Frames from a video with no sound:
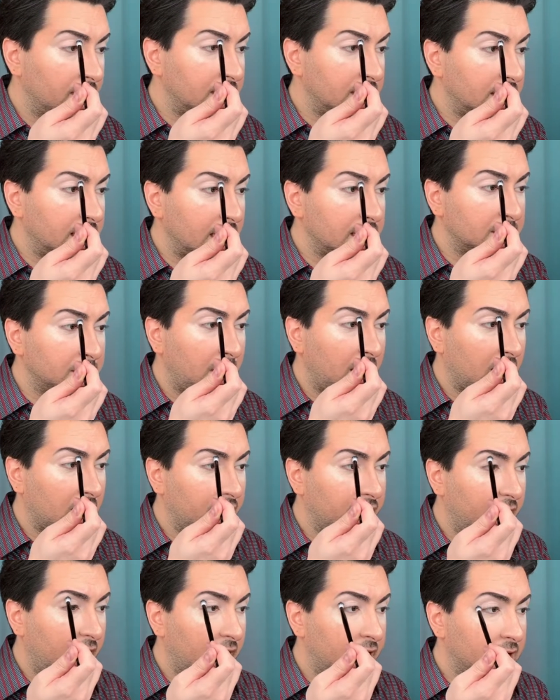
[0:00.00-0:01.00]
ich jetzt
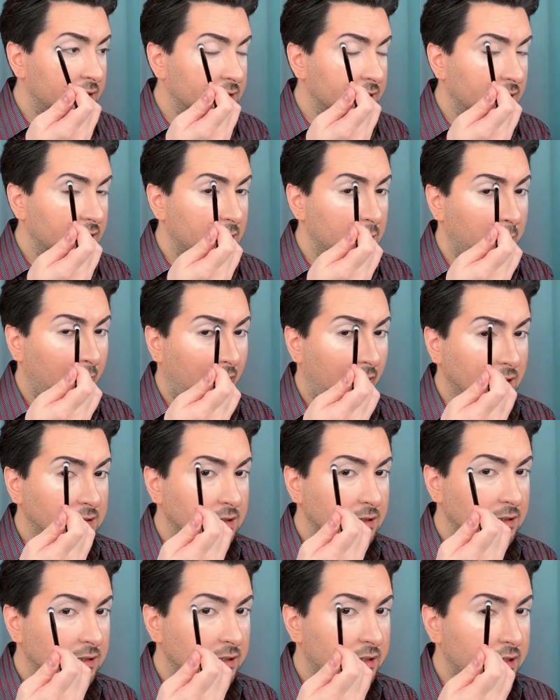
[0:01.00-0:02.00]
machen werde, ist eine
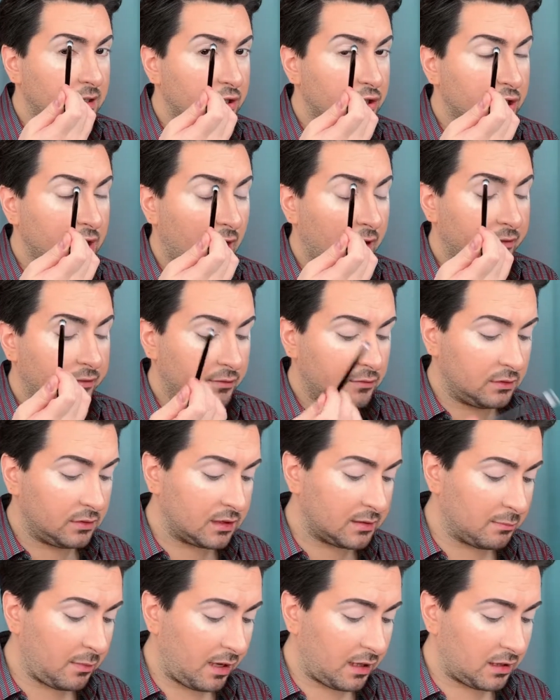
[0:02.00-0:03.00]
Basis hier schaffen.
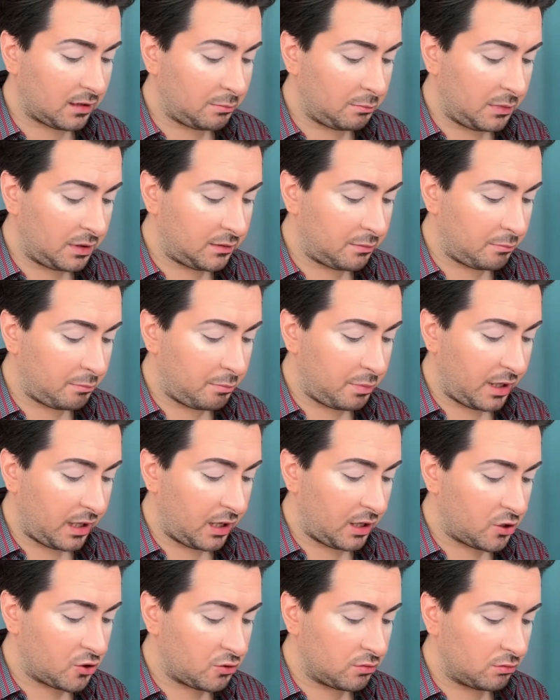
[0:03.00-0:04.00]
Das mache ich mit
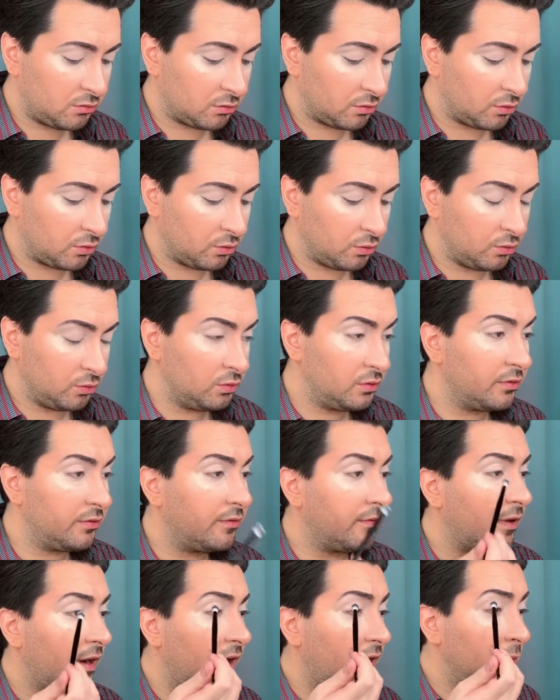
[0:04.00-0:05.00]
beigen
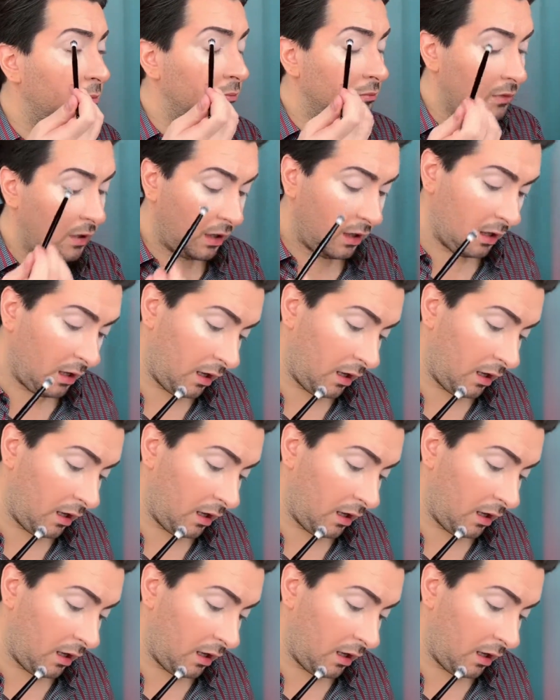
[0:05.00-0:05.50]
Nutfarben.